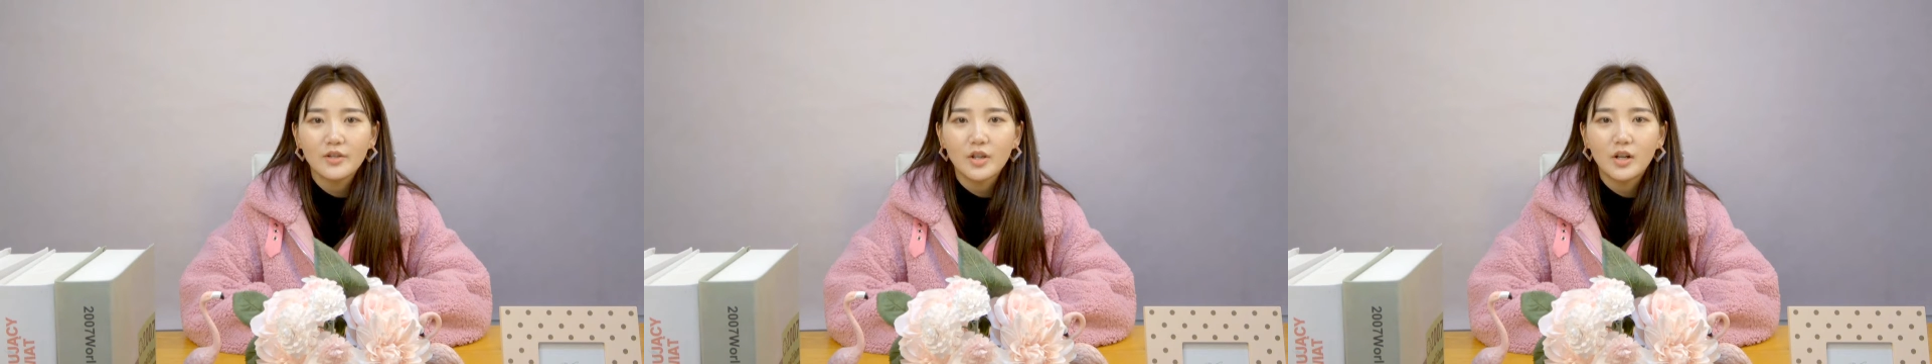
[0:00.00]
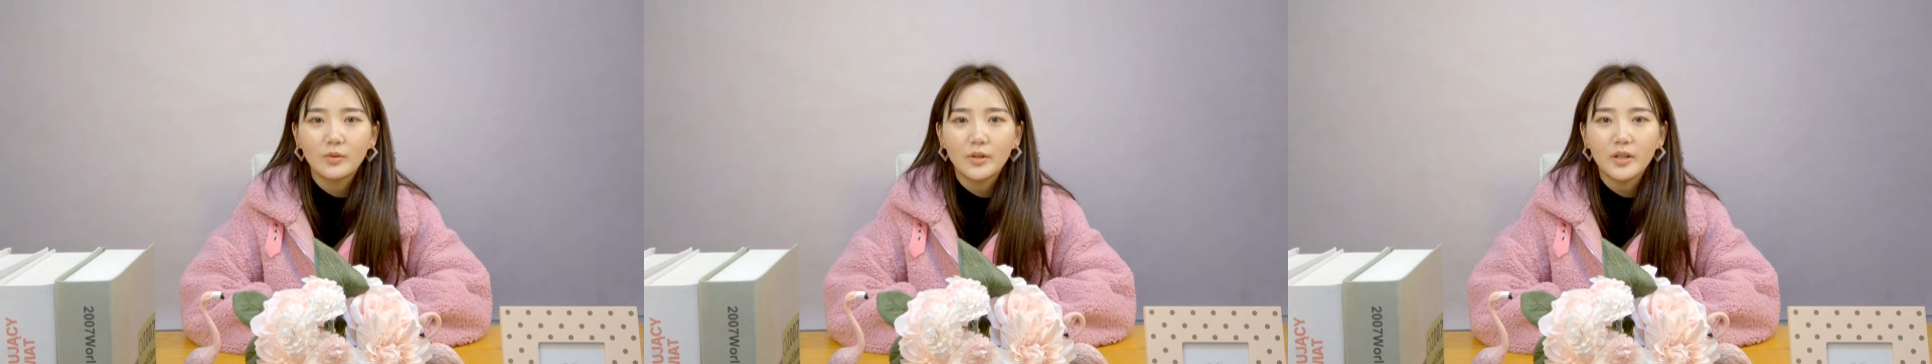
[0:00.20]

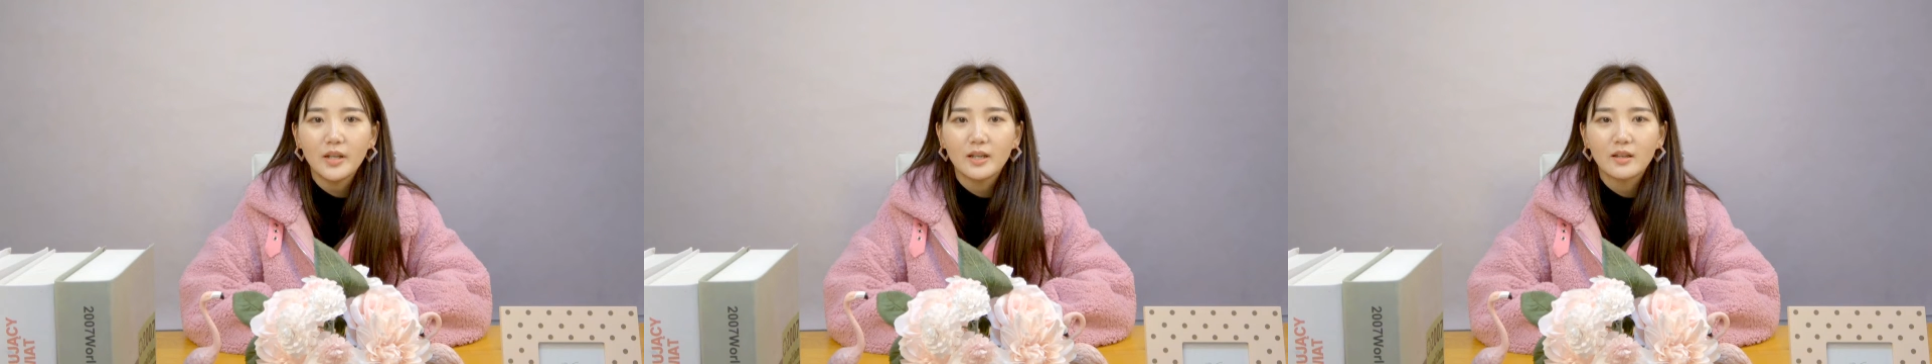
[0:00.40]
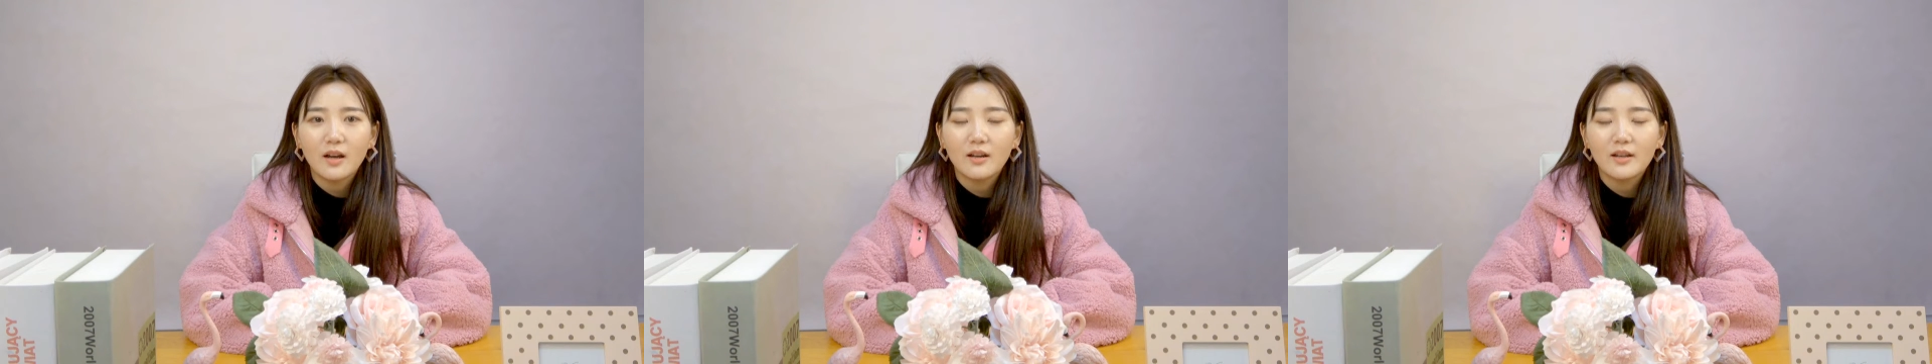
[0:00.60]
小蕊
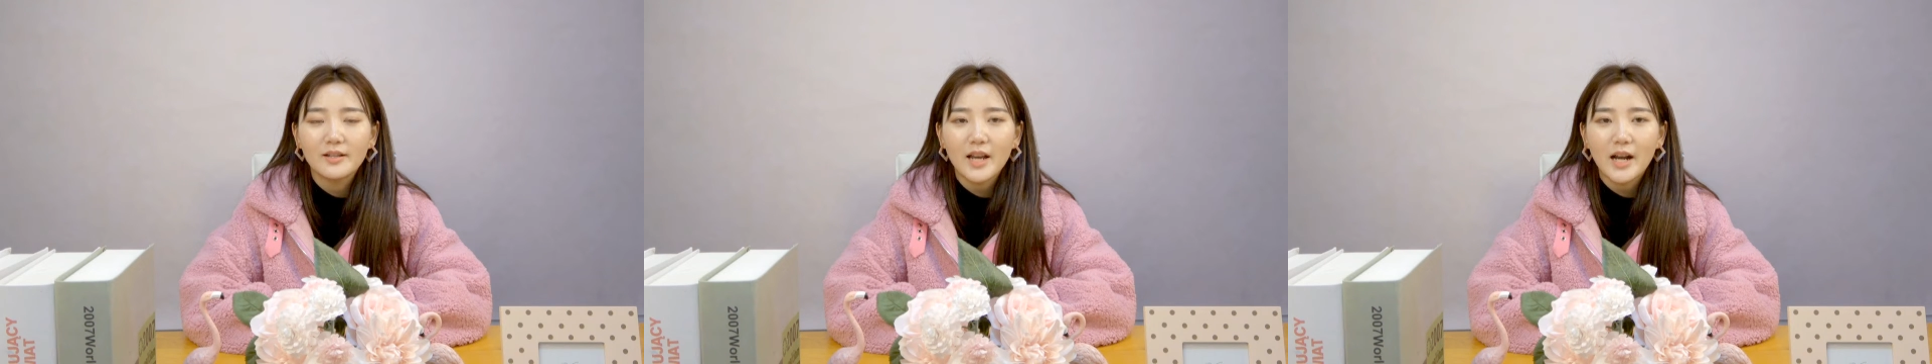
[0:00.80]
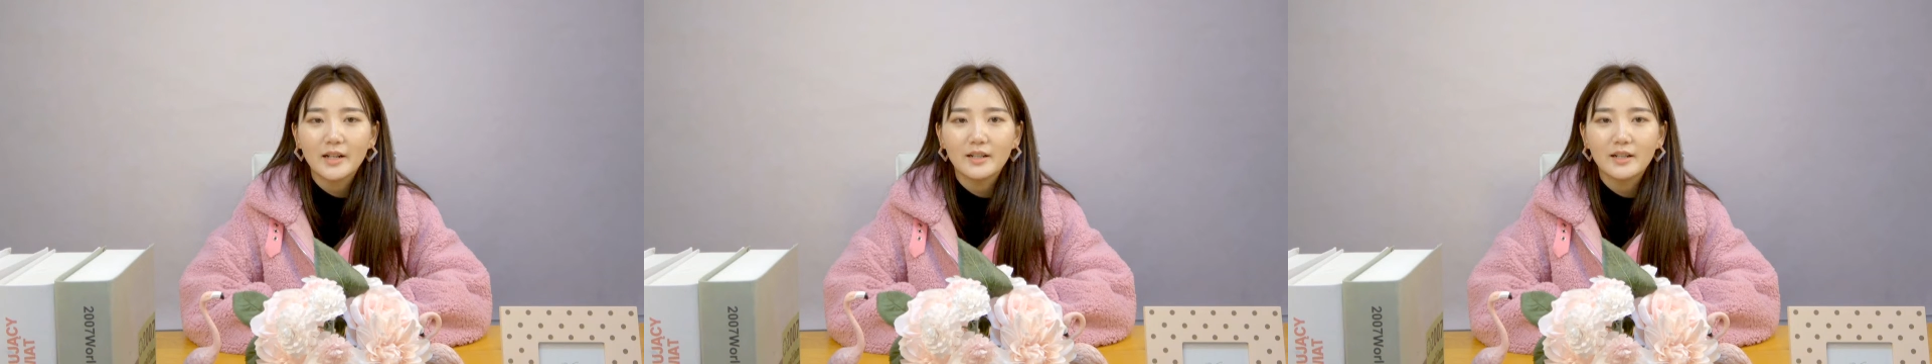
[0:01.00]
也到了
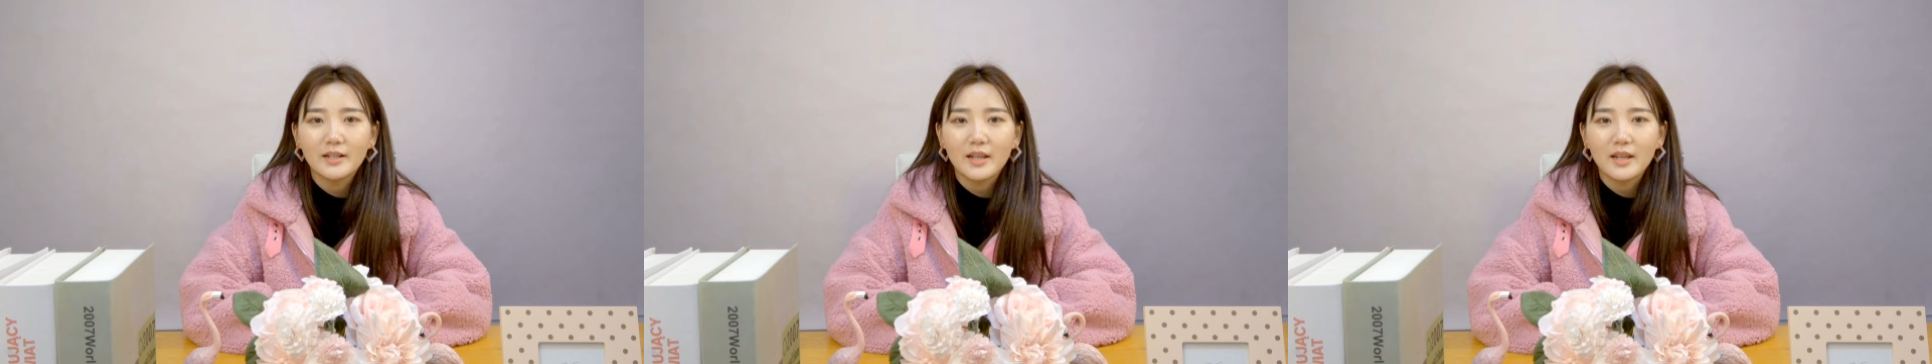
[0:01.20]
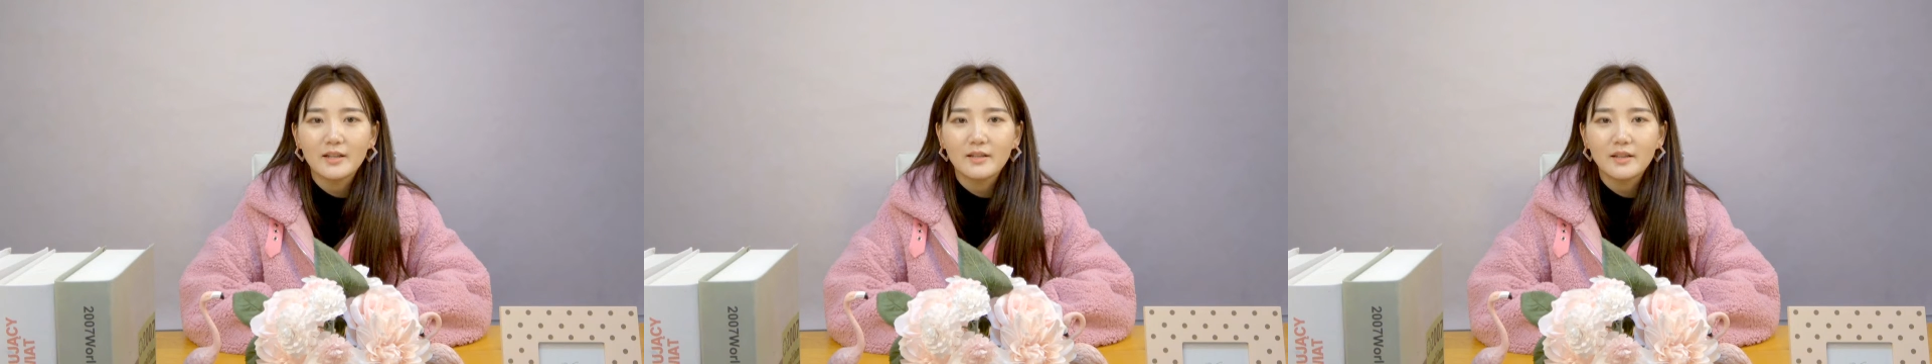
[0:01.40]
嫁人的
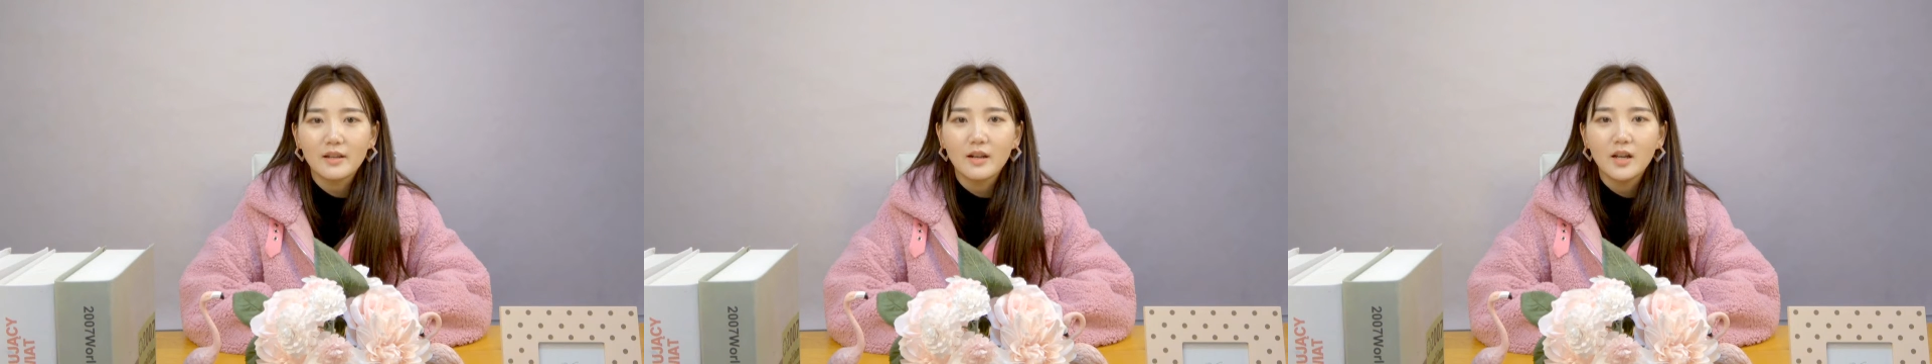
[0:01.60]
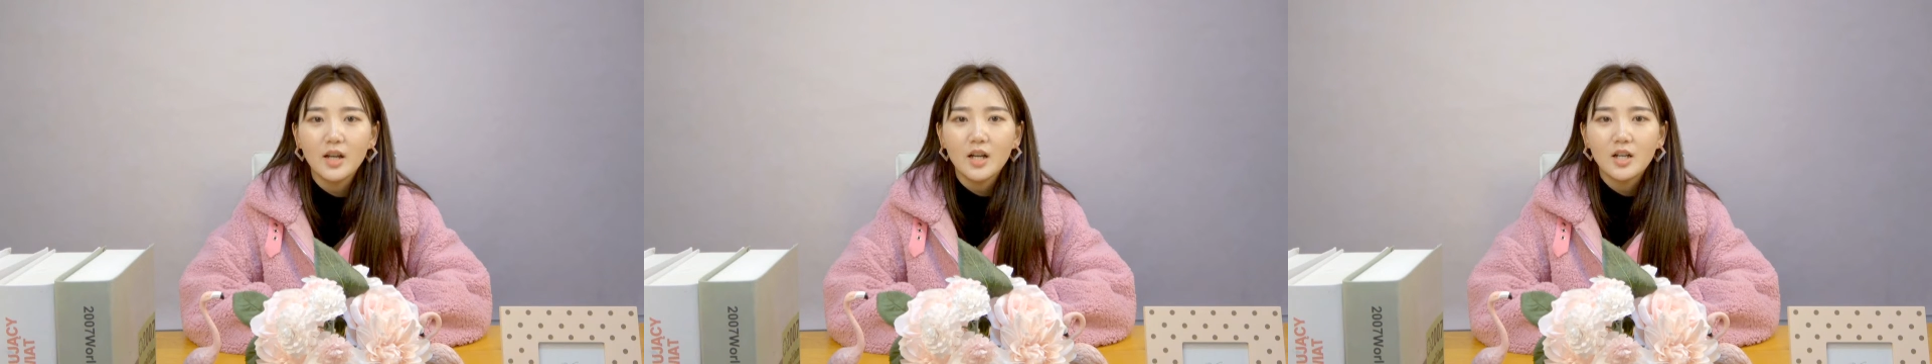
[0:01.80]
年纪，